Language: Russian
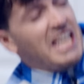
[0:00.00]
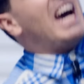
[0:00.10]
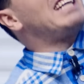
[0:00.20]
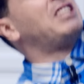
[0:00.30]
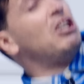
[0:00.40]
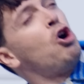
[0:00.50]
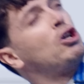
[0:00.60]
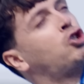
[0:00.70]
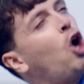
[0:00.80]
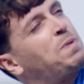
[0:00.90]
я
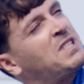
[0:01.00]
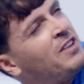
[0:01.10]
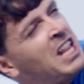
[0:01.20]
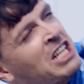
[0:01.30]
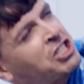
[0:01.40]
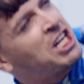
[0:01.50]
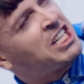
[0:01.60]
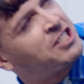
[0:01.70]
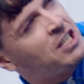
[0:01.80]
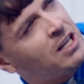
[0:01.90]
ценой собственной
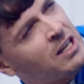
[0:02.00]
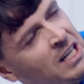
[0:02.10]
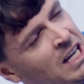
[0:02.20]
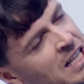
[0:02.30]
жизни.